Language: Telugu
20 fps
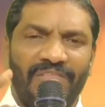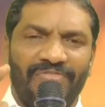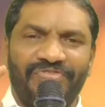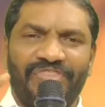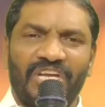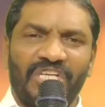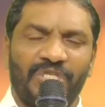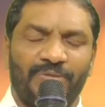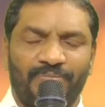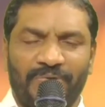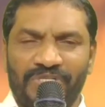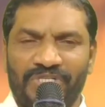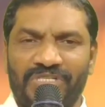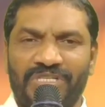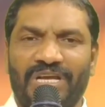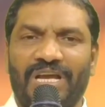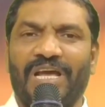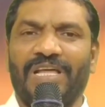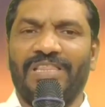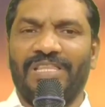ఎంత
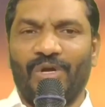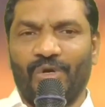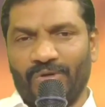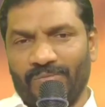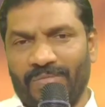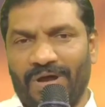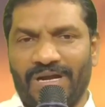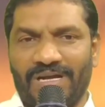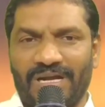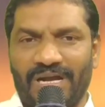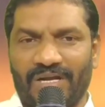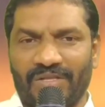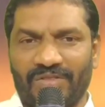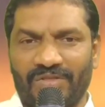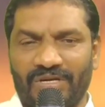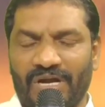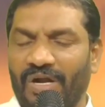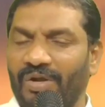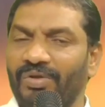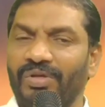స్పష్టంగా దేవుడు
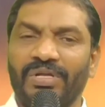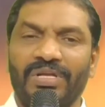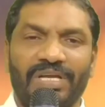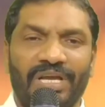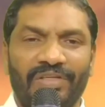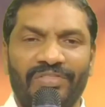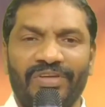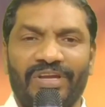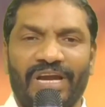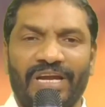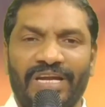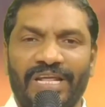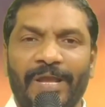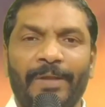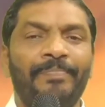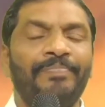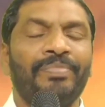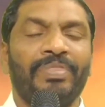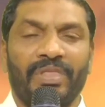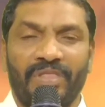మాట్లాడుతున్నాడు ఎందుకంటే